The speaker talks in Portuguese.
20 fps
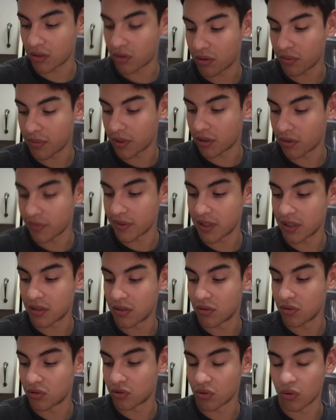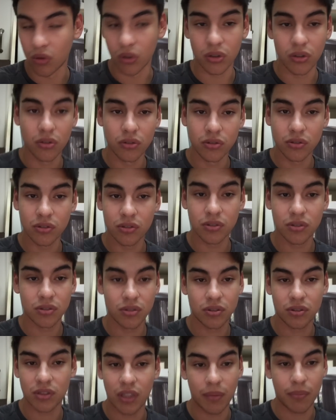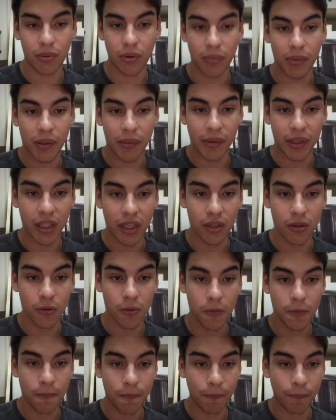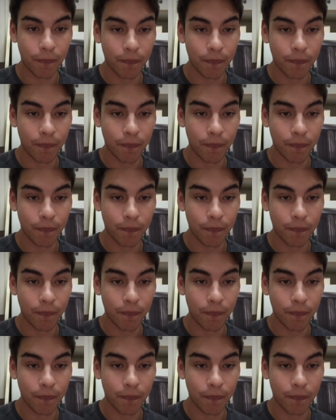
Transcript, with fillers: comer comida dos outros sem problema nenhum.